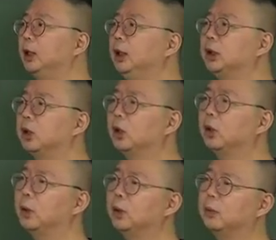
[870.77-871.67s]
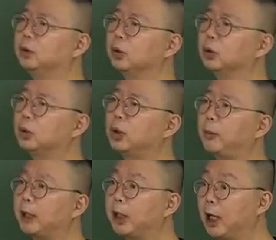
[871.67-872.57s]
이 철거 명령 문서를
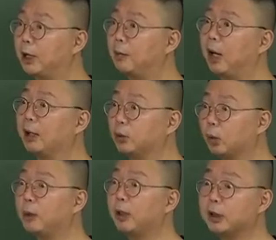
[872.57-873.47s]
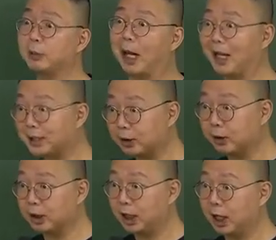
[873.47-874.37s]
송달받은 날 송달받았으면 알았을 거 아니야.